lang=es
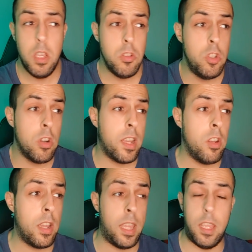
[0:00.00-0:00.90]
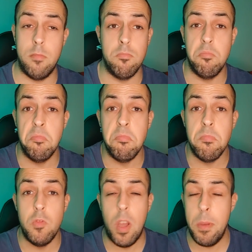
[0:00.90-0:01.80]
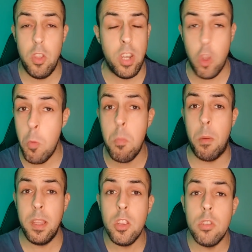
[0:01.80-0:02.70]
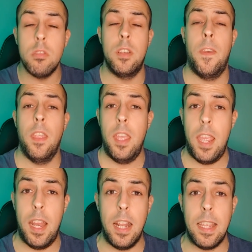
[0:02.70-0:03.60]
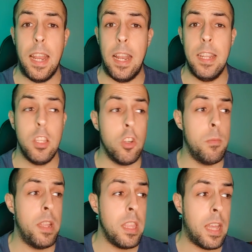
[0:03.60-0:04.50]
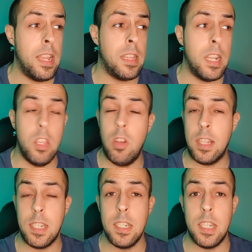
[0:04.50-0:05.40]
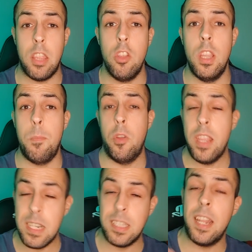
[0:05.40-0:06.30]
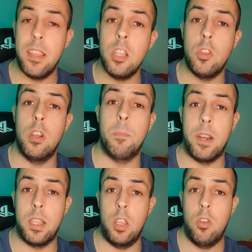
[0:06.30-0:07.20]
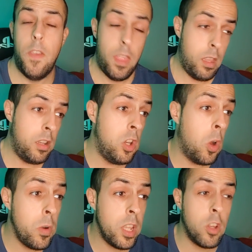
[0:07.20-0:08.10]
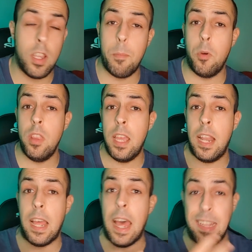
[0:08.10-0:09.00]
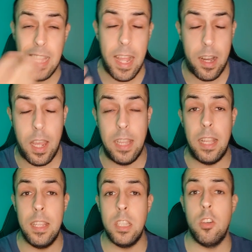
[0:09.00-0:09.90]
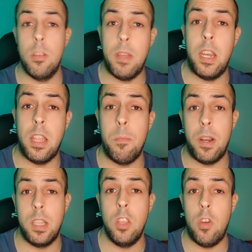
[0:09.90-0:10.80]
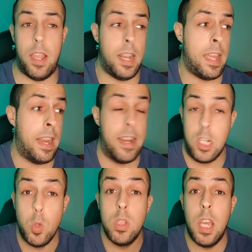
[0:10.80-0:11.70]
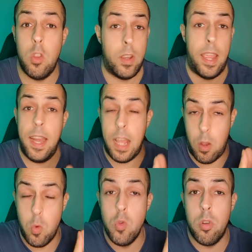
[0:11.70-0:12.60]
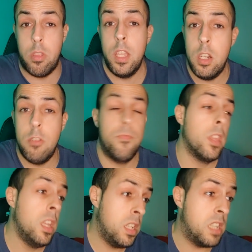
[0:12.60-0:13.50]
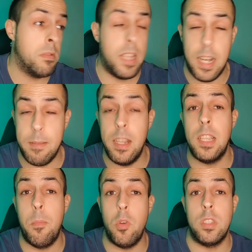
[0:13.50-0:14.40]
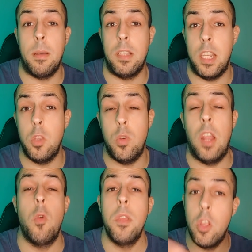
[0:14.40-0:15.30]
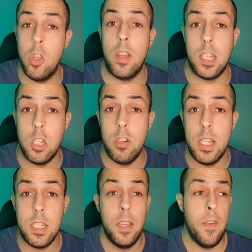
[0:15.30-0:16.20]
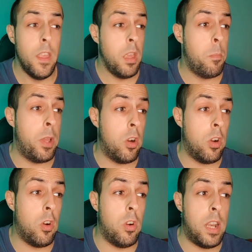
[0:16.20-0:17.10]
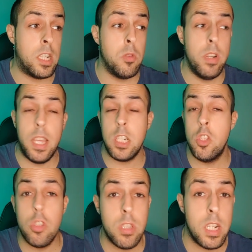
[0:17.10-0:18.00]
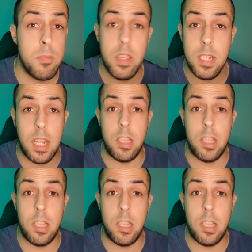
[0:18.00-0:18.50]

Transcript: Yo creo que mm, no ha habido ningún momento en el que el Atlético de Madrid haya tenido la sensación de poder estar dentro del partido. Lo único que podía atar al Atlético de Madrid al partido era el resultado, que era un 1-0. Es verdad que el Madrid tampoco estaba teniendo un aluvión de ocasiones, pero las únicas dos, tres veces que ha